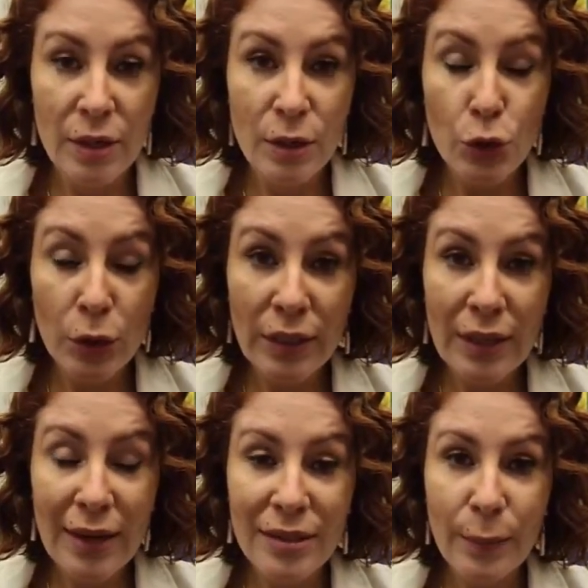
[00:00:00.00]
só
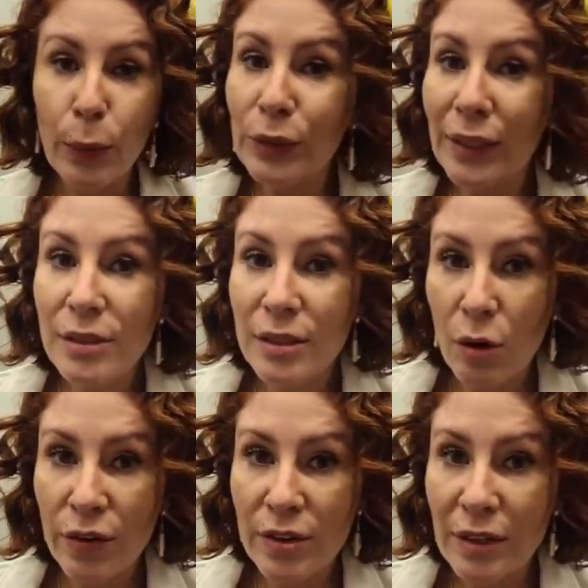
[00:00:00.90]
que essa
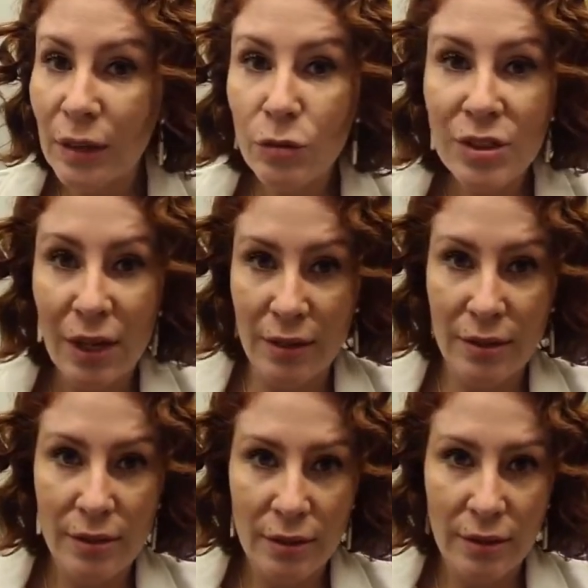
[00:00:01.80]
potencial vacina não
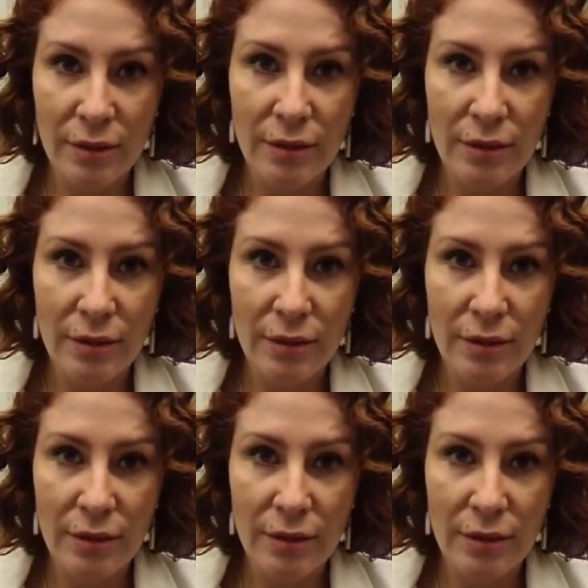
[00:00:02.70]
saísse,